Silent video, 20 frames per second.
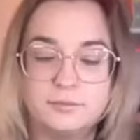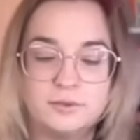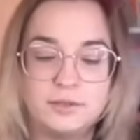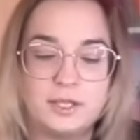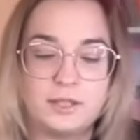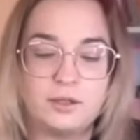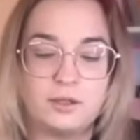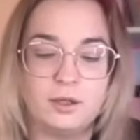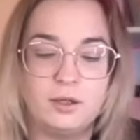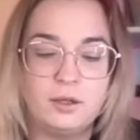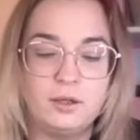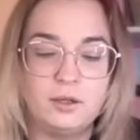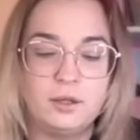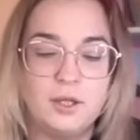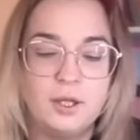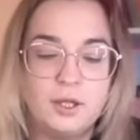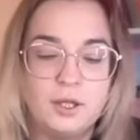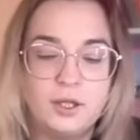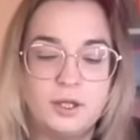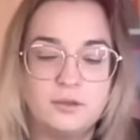D'accord
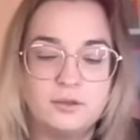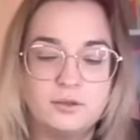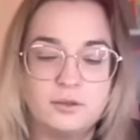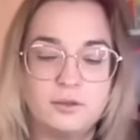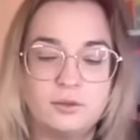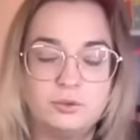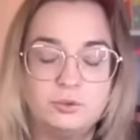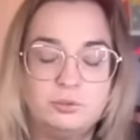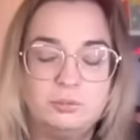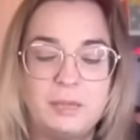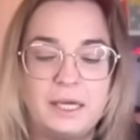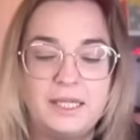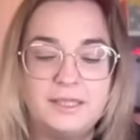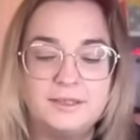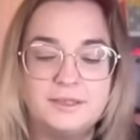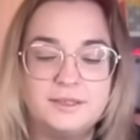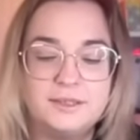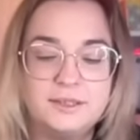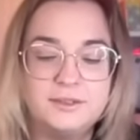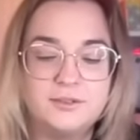donc on nous
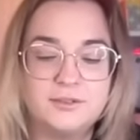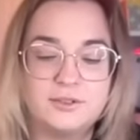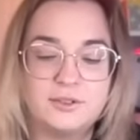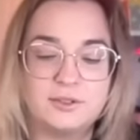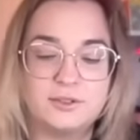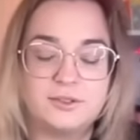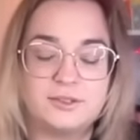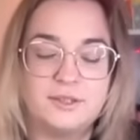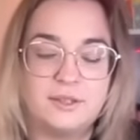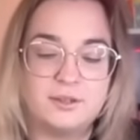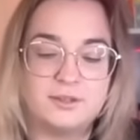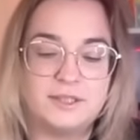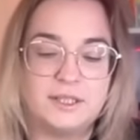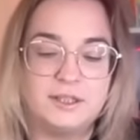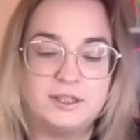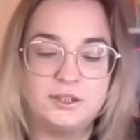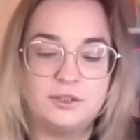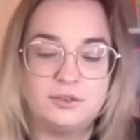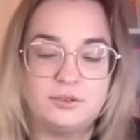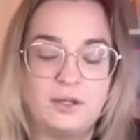parle ici que dans
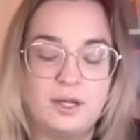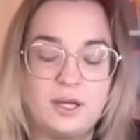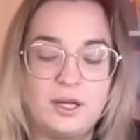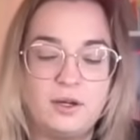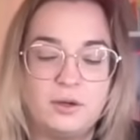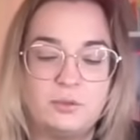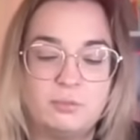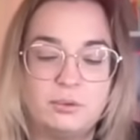cette histoire,